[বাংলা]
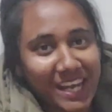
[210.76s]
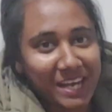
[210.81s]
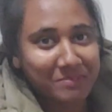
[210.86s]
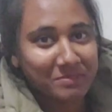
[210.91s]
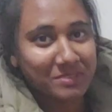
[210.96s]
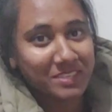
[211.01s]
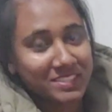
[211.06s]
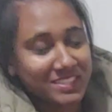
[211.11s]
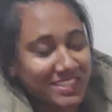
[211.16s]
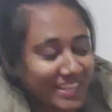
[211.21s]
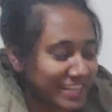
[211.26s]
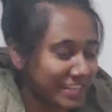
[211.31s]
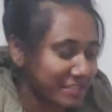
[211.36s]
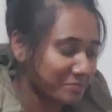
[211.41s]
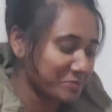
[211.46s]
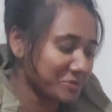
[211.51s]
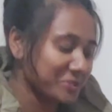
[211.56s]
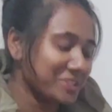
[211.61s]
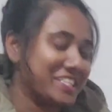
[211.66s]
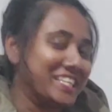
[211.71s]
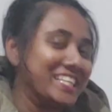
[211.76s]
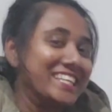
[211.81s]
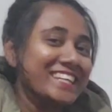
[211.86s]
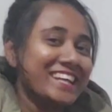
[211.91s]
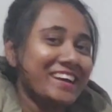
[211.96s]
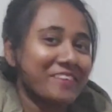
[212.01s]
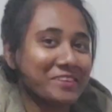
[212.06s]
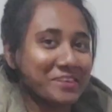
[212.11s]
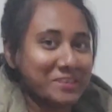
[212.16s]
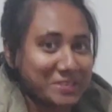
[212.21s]
আমি জ্যাকেট পরেছি
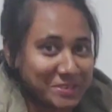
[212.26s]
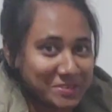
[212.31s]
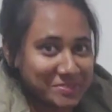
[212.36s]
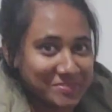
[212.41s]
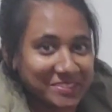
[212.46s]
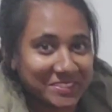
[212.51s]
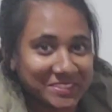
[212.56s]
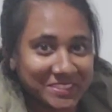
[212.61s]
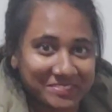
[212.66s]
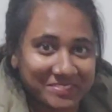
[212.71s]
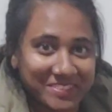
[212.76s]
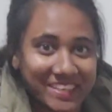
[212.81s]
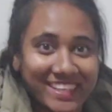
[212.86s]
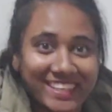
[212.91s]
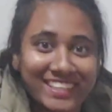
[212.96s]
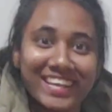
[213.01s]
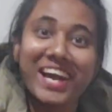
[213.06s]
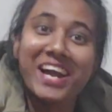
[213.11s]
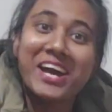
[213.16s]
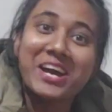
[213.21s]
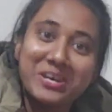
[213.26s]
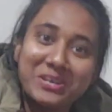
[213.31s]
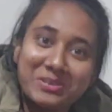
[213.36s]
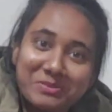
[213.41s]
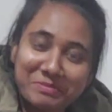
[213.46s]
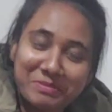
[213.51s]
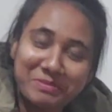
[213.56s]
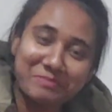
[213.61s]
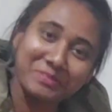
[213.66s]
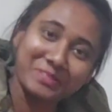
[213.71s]
আবার অনেক বলতে পারেন
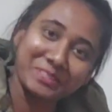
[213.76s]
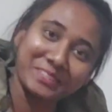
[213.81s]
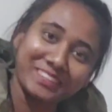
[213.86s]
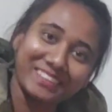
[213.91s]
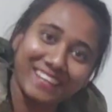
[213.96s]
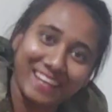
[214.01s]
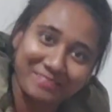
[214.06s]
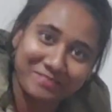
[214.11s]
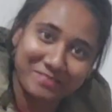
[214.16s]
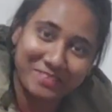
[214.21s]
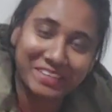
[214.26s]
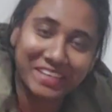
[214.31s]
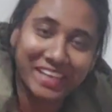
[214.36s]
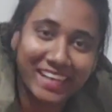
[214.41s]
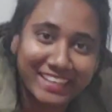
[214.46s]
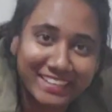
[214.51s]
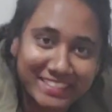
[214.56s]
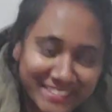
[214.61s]
রুমের ভিতরে তারপরে কেন